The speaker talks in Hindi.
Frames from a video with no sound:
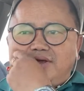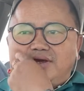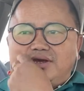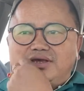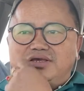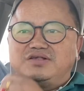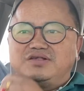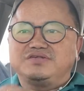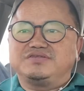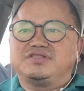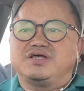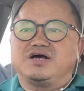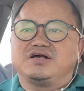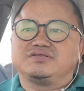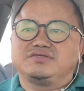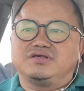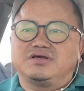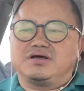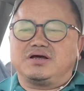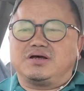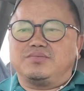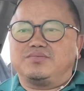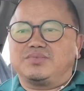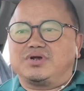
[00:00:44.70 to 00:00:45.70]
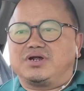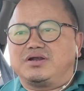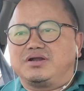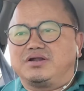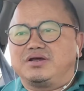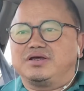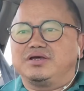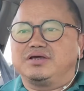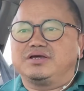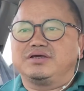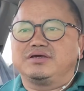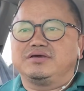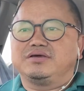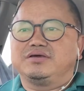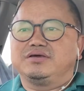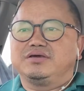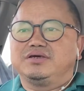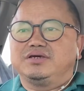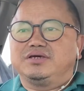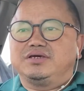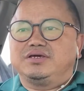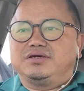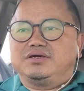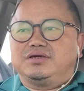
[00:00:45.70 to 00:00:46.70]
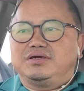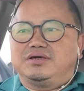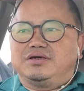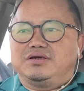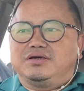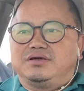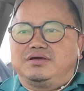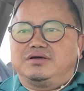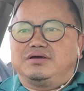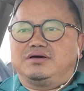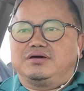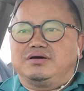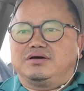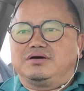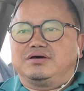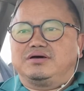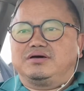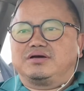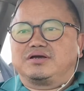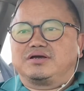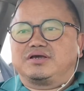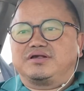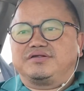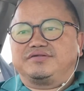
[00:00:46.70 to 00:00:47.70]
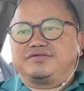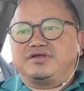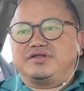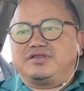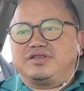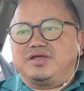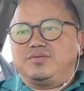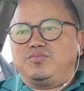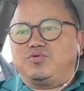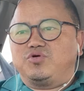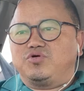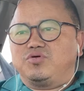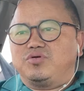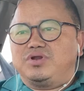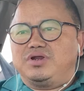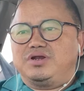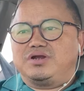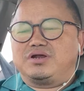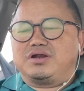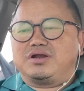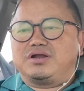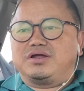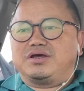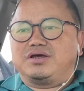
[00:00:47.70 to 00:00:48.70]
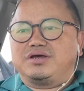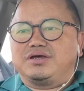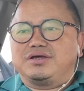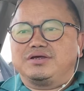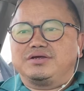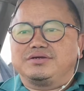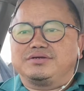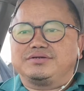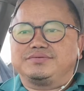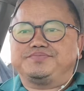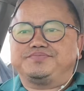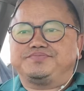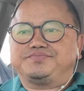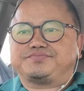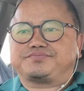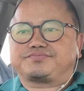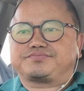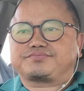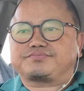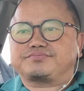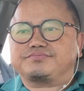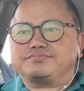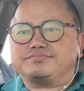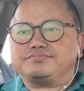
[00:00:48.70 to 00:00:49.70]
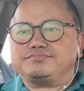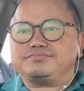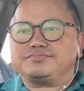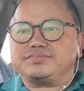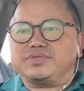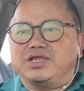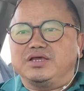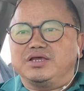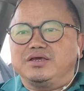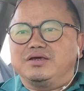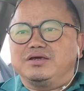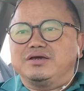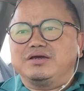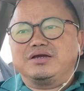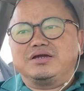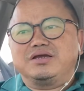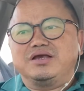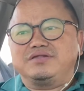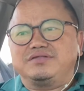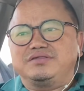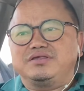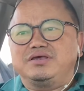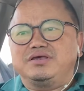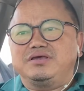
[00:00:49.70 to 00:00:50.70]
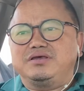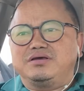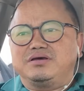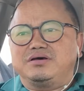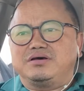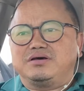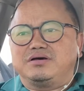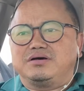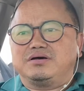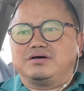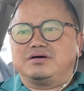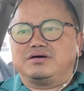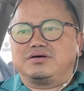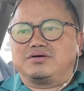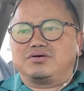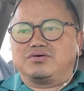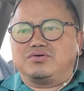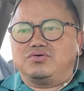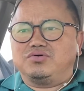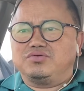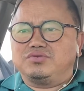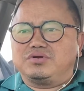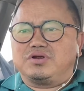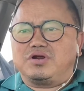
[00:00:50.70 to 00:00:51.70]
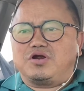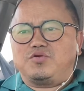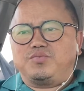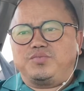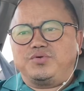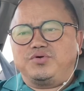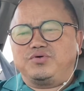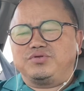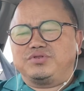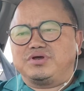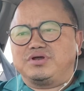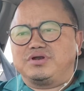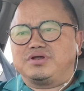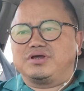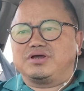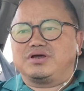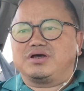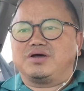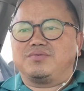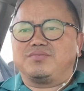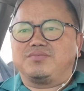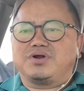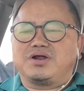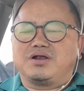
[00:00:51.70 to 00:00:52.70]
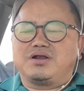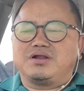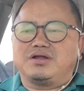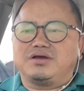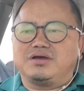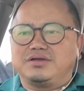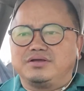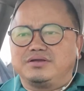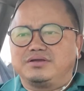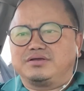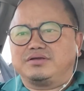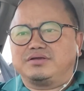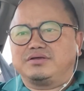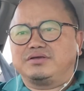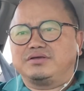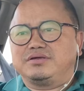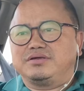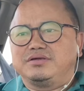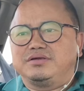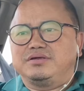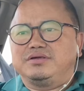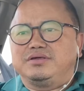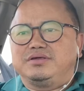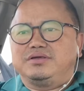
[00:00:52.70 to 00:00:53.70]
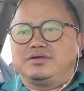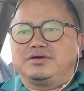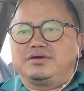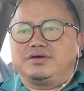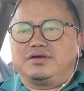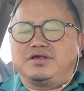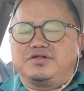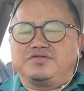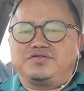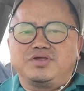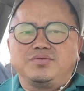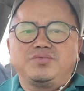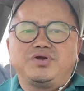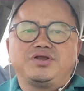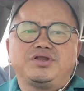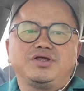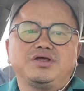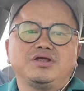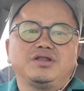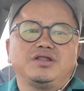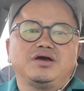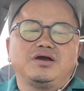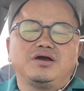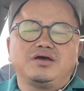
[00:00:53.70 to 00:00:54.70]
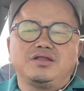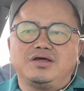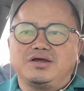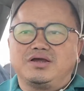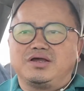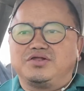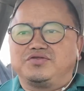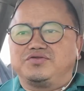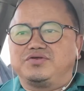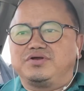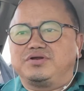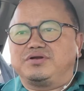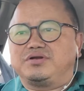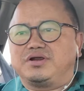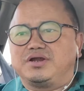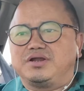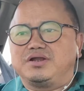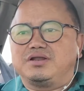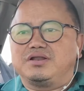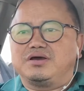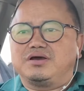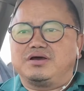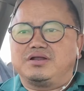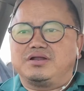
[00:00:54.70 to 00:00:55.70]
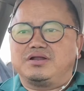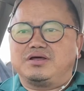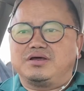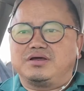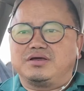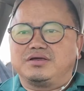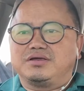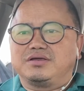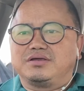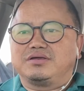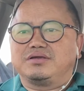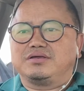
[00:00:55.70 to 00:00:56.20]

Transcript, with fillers: किस ढंग से काम करना है आ, कैसे टीम को लीड करना है कैसे आ, खुद ग्राउंड पे उतर के काम करना है कैसे मीटिंग लगाना है कैसे ट्रेनिंग लगाना है